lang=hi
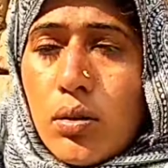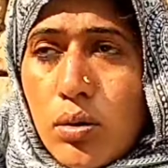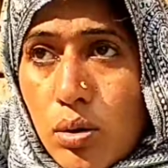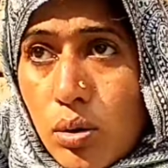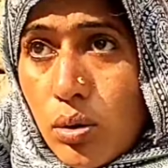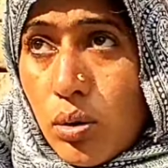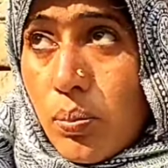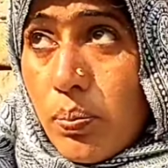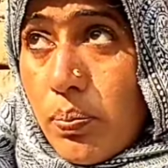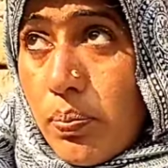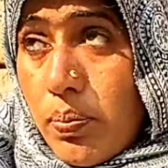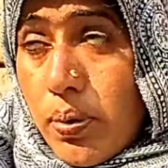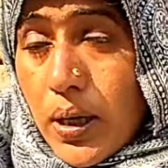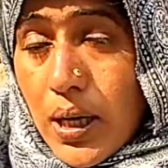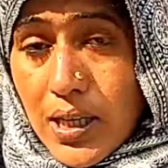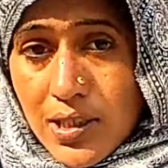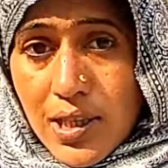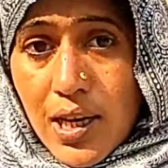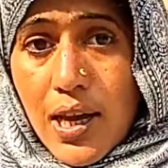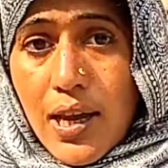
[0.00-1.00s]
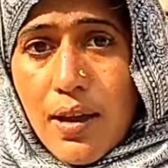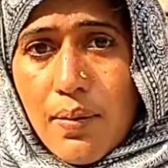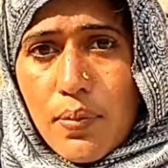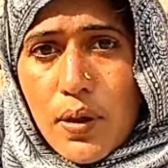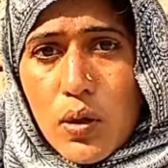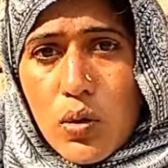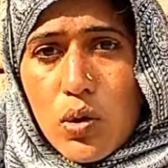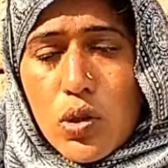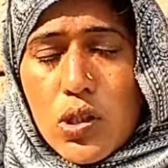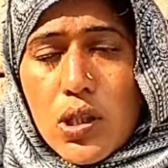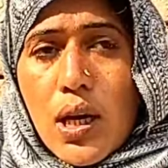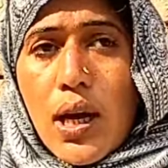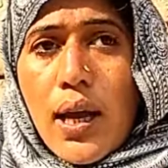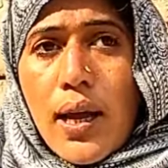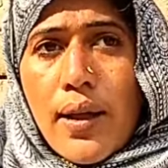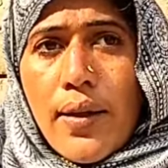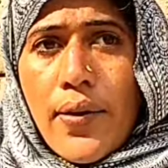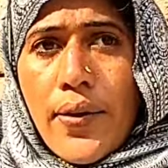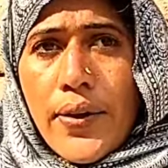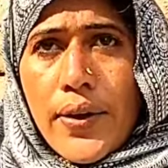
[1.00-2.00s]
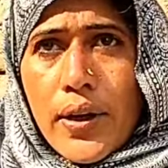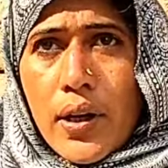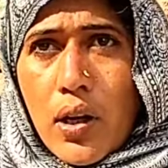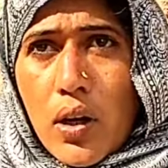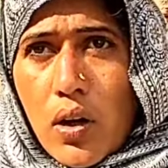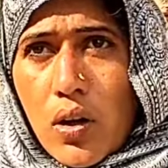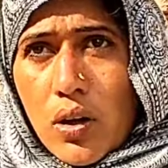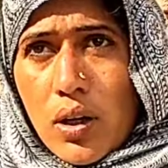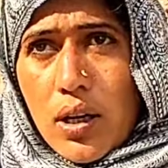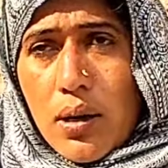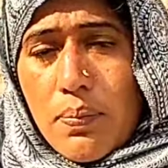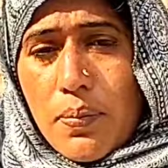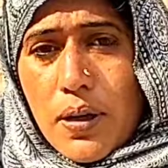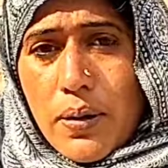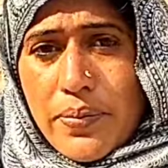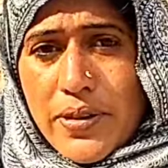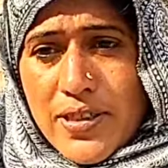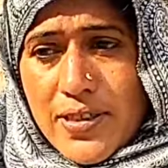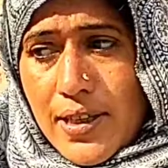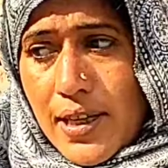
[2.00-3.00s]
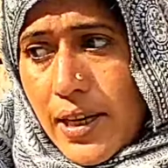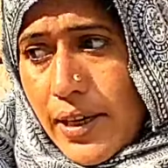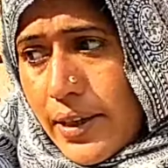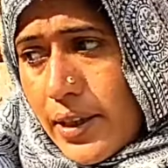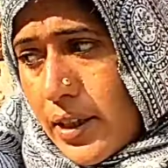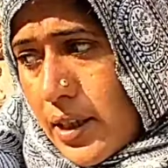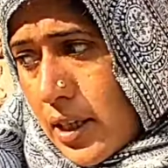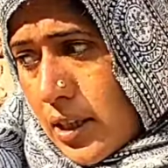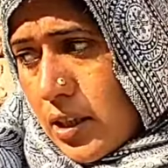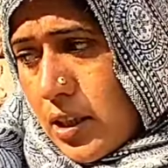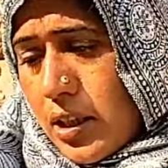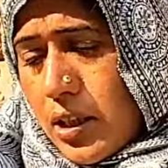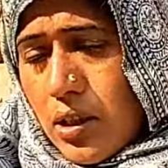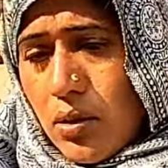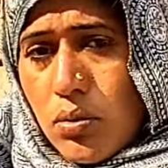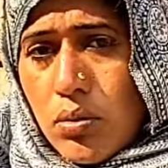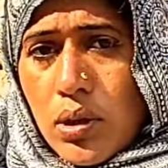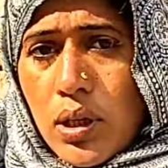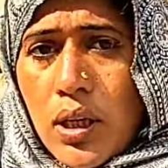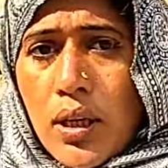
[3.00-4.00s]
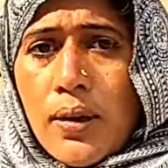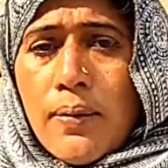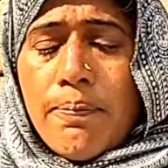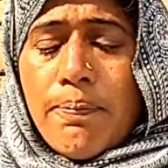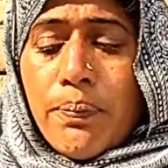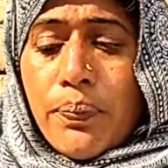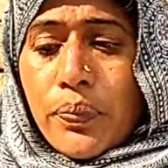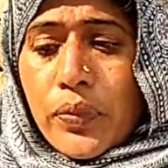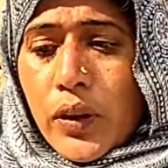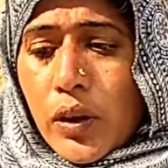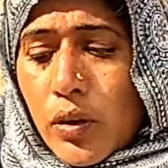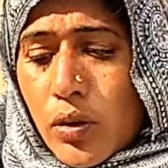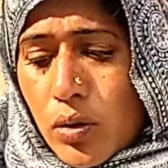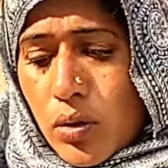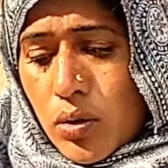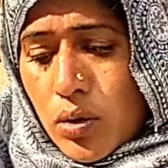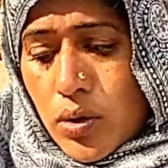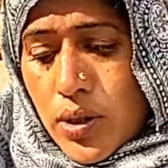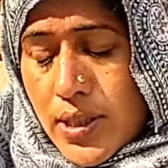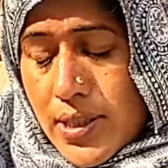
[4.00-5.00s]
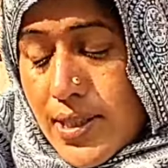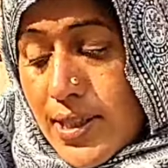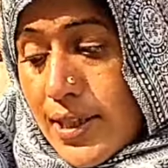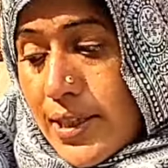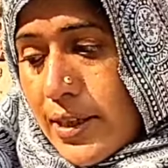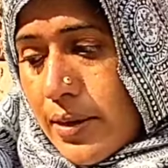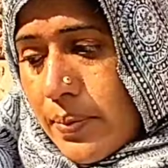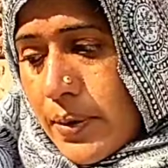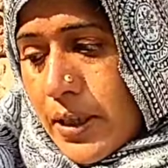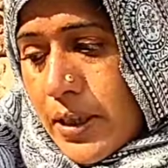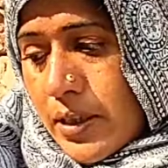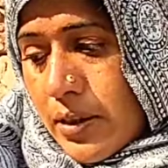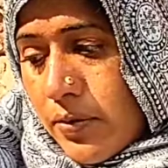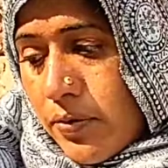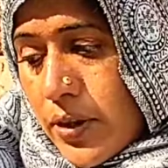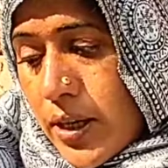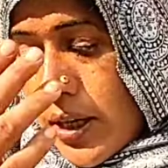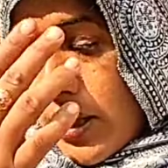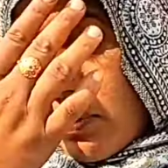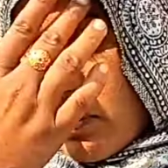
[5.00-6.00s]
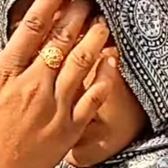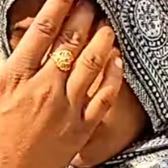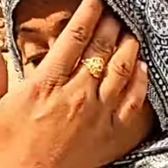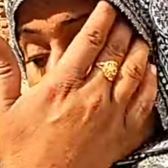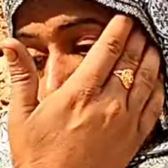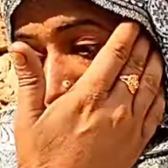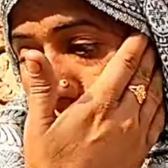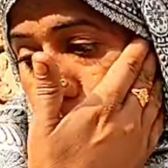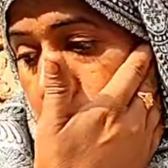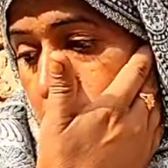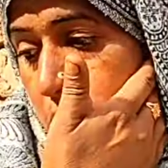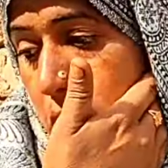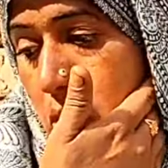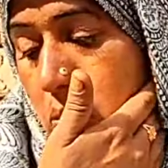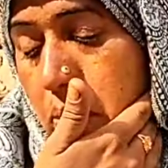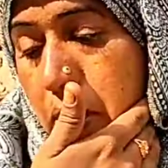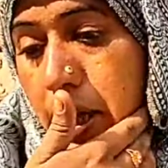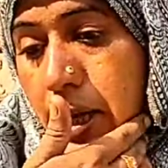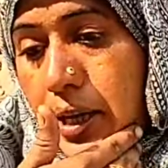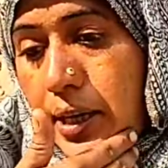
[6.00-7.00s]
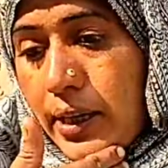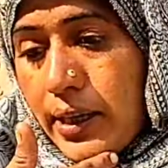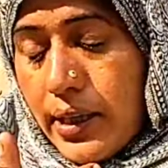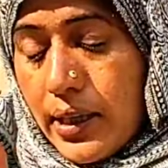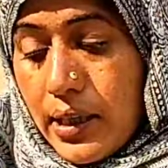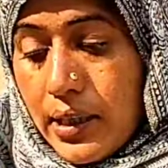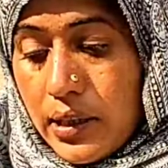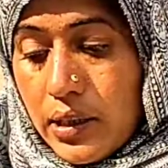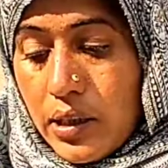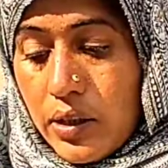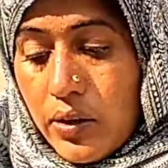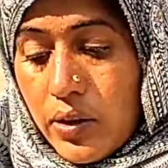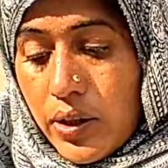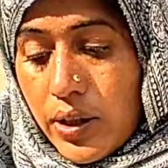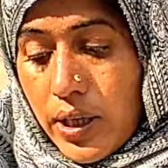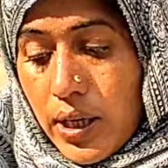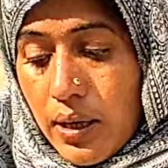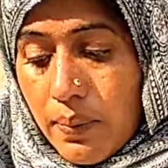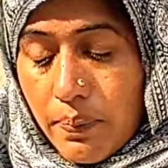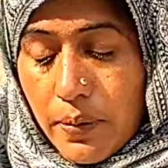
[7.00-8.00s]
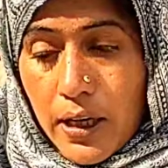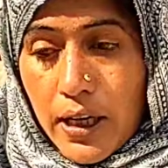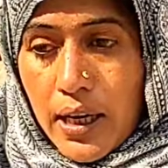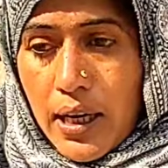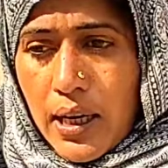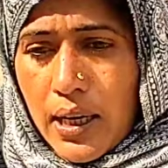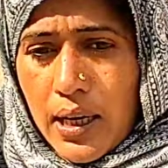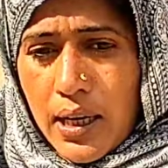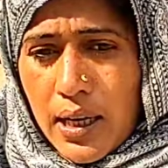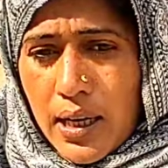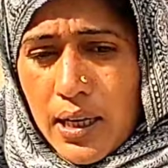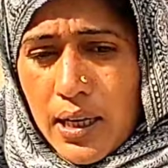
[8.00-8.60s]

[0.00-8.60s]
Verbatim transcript: धूप का साया भी कुछ है और कपड़े भी सिलाई करती रहूँगी तो इसलिए मैंने फ्रेम से मशीन को बाहर निकाल दिया और यहाँ पर आकर